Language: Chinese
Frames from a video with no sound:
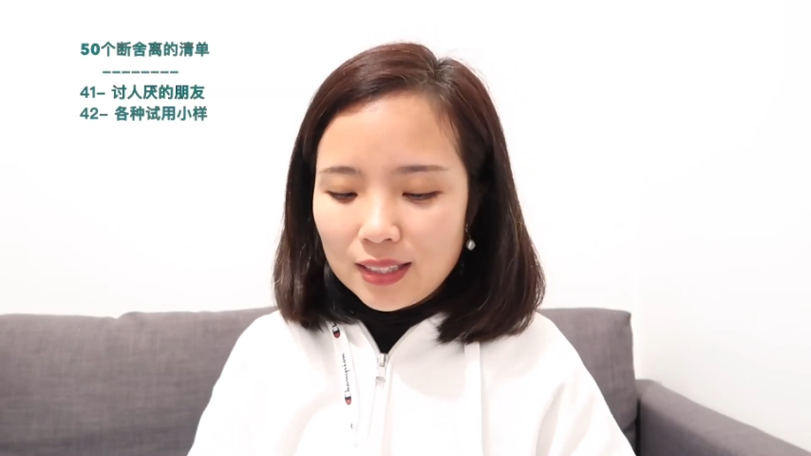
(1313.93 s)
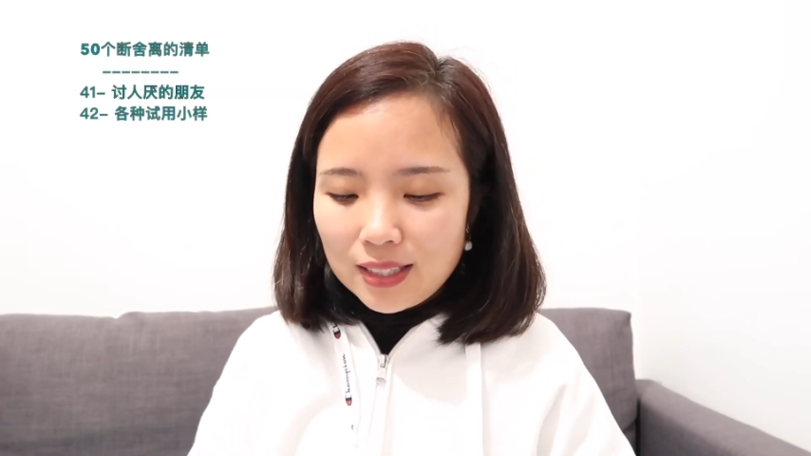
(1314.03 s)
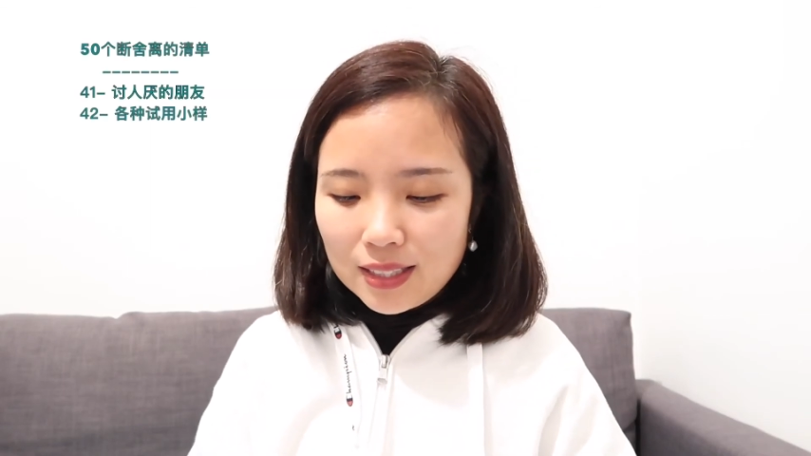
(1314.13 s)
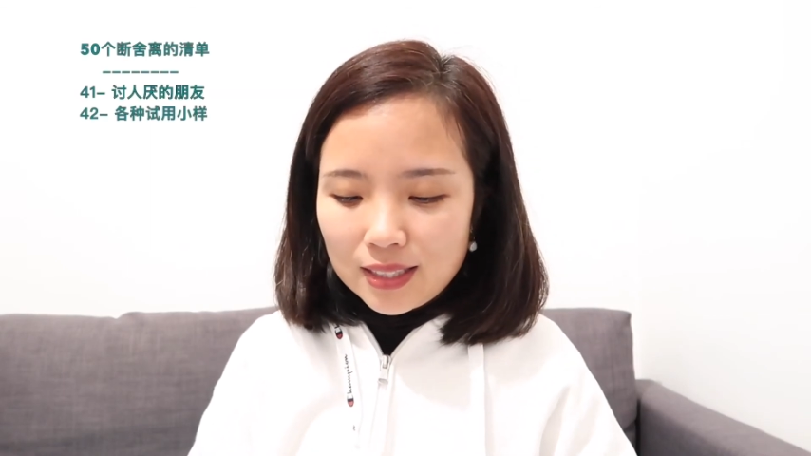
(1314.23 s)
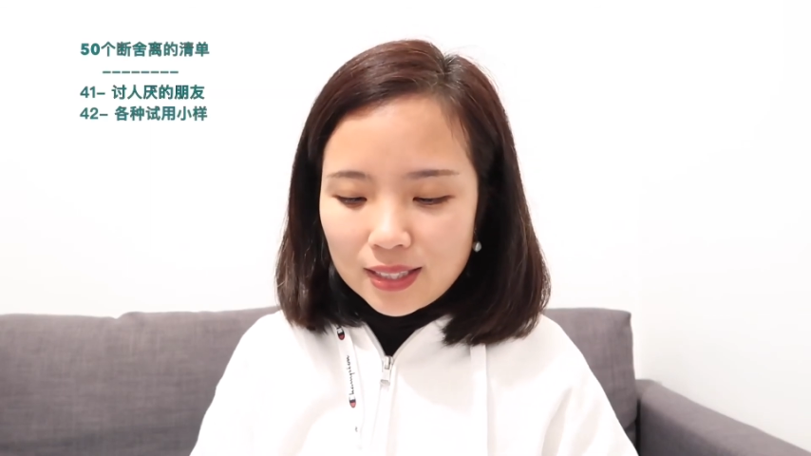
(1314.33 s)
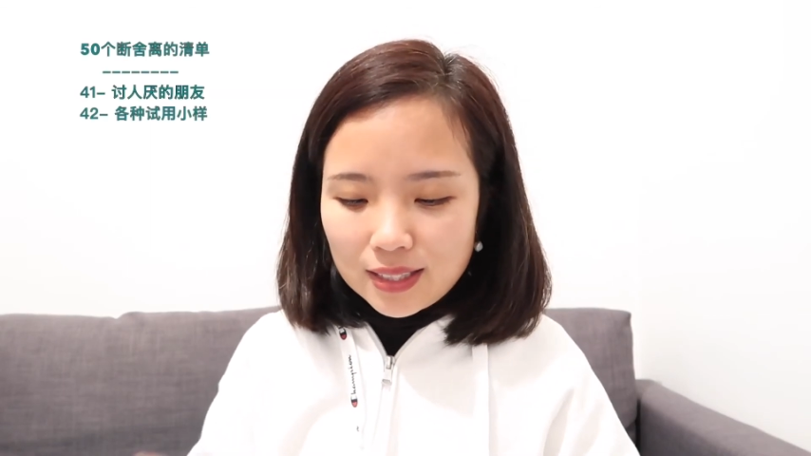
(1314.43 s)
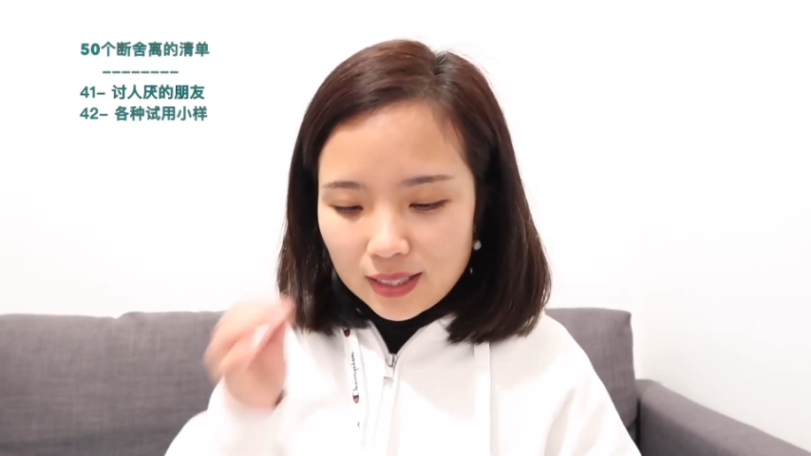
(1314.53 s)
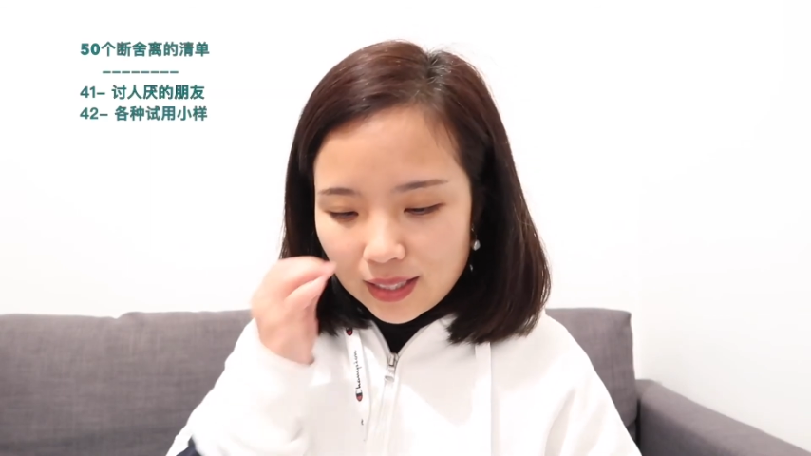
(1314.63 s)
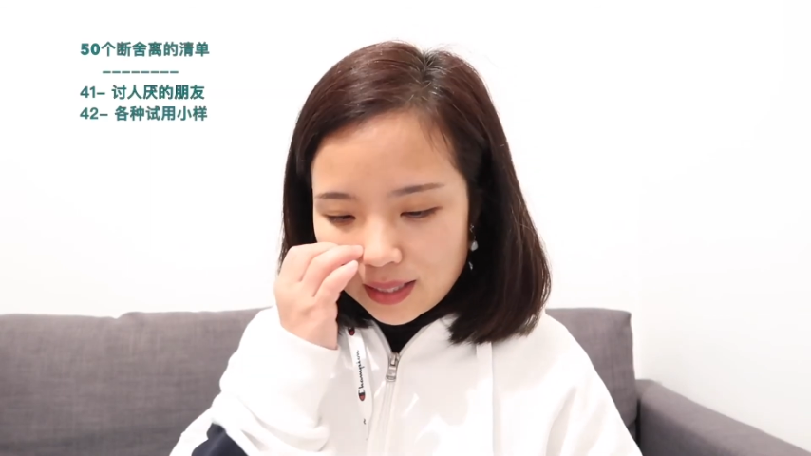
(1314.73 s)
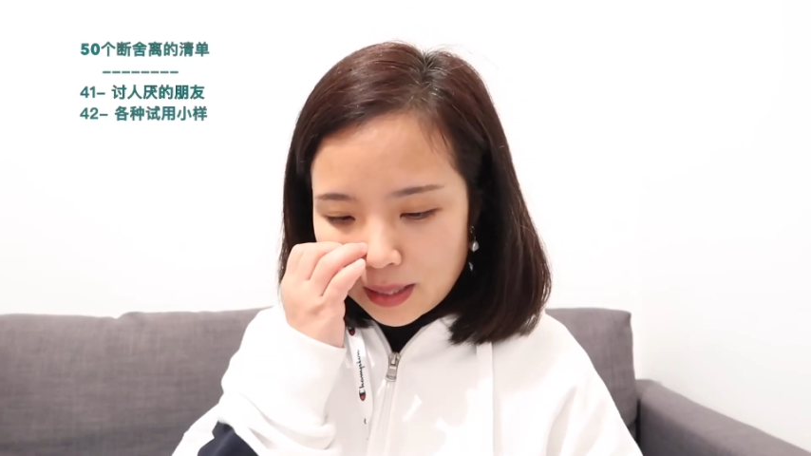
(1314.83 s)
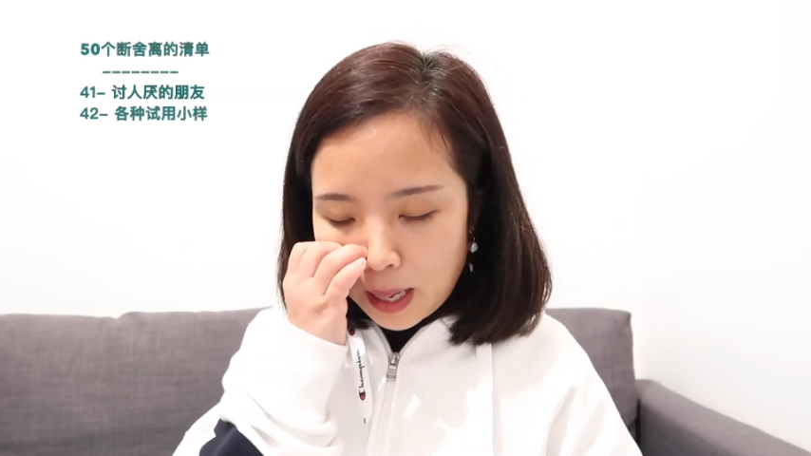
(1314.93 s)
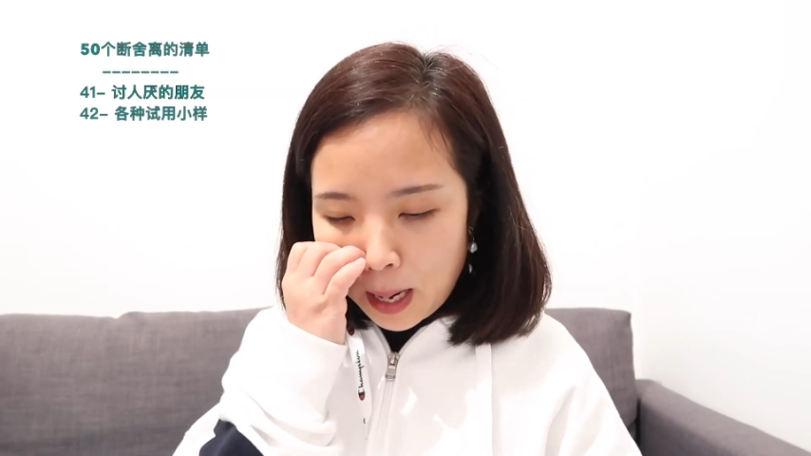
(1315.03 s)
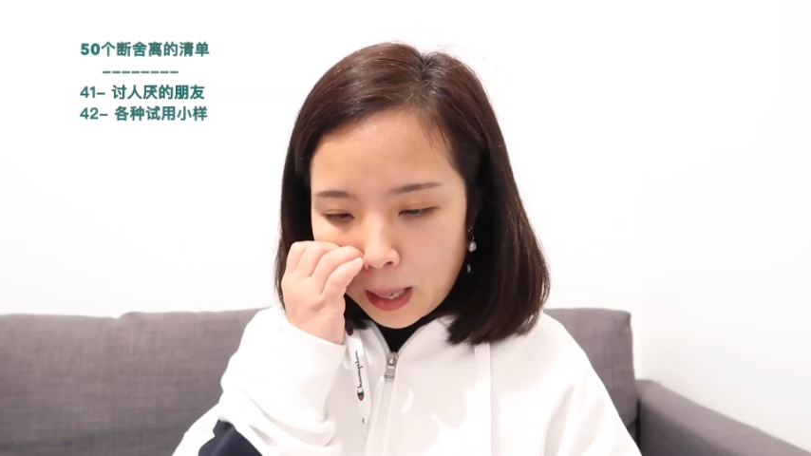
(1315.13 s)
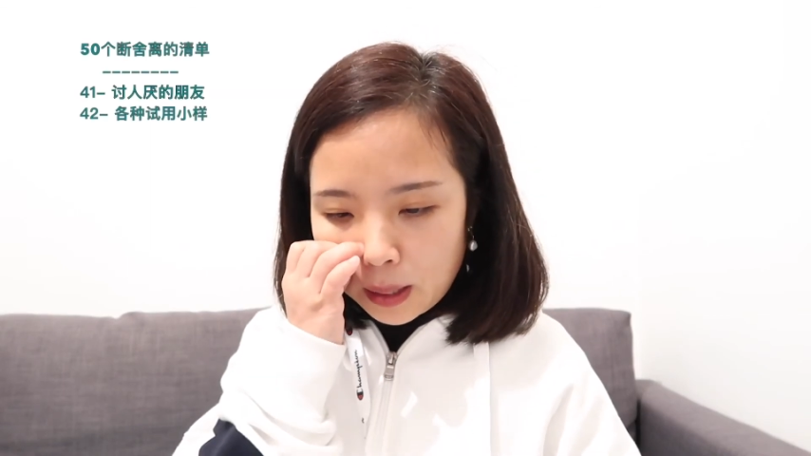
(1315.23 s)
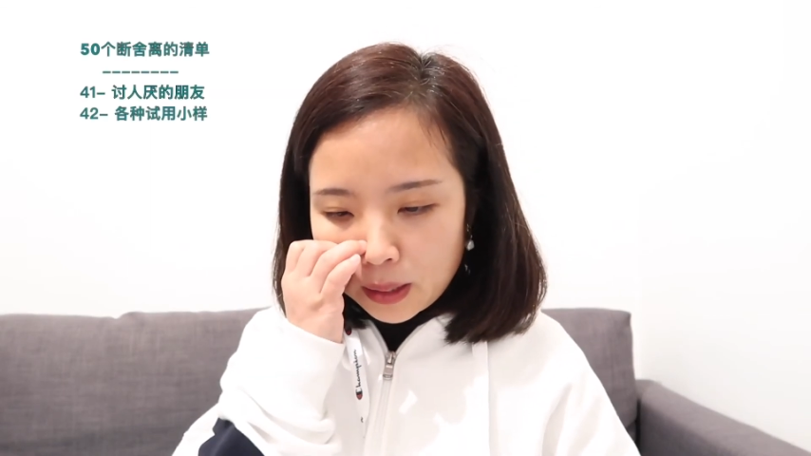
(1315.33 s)
第四十
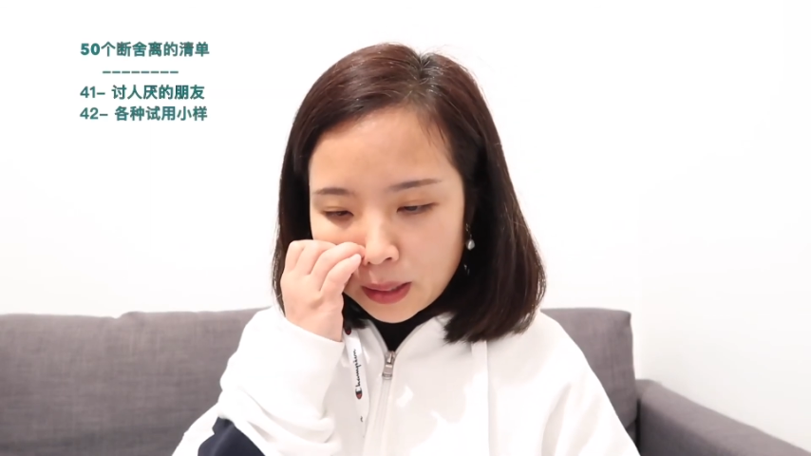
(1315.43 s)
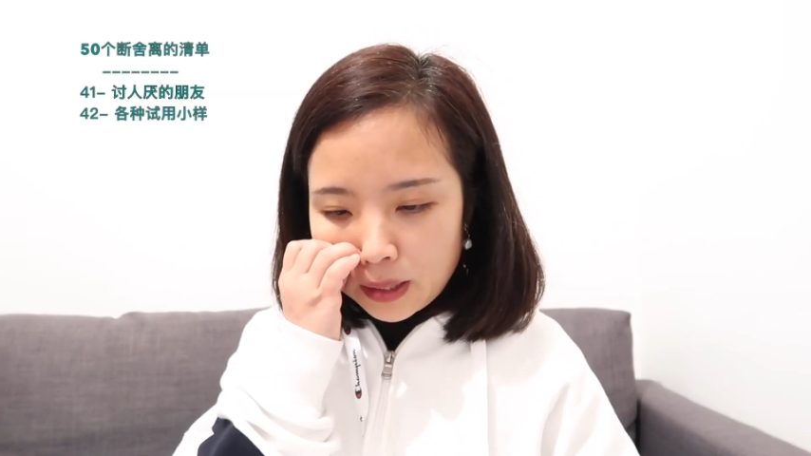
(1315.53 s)
二，